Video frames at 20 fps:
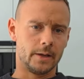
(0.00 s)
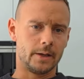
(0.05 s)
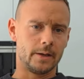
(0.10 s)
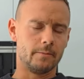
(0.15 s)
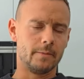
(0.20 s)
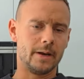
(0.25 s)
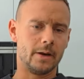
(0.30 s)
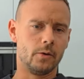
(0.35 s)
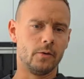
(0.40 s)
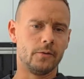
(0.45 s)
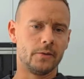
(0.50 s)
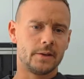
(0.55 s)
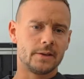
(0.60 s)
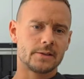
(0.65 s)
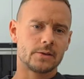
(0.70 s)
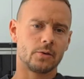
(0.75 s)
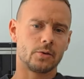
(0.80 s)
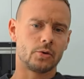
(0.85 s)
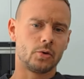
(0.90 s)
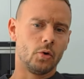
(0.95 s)
im Laufe
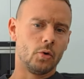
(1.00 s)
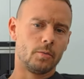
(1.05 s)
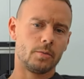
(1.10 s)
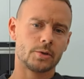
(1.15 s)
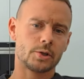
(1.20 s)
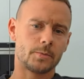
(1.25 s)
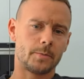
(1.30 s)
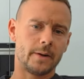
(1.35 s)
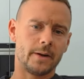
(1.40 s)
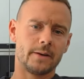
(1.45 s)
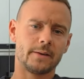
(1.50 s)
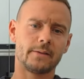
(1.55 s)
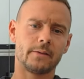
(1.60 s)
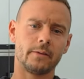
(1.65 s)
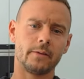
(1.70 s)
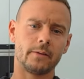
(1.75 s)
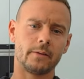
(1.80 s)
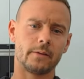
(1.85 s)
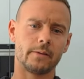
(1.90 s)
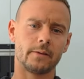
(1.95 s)
des Oktobers
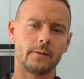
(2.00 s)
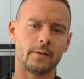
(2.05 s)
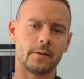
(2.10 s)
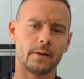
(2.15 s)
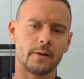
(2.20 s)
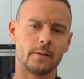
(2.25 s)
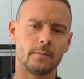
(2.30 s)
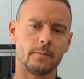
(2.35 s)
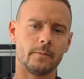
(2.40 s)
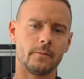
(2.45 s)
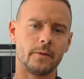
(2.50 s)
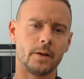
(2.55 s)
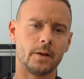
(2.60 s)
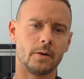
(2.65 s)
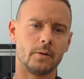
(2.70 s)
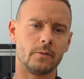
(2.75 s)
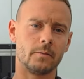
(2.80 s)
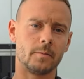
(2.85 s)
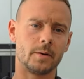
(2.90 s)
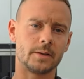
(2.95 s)
spätestens ähm,
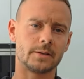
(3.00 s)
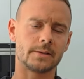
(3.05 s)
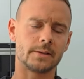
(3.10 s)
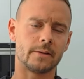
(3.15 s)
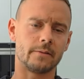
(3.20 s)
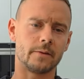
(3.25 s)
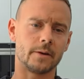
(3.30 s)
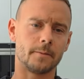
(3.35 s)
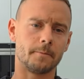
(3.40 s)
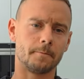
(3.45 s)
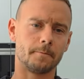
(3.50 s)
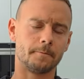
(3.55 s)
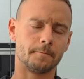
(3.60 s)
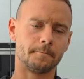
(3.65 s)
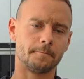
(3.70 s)
wieder auf dem Platz sehen werden.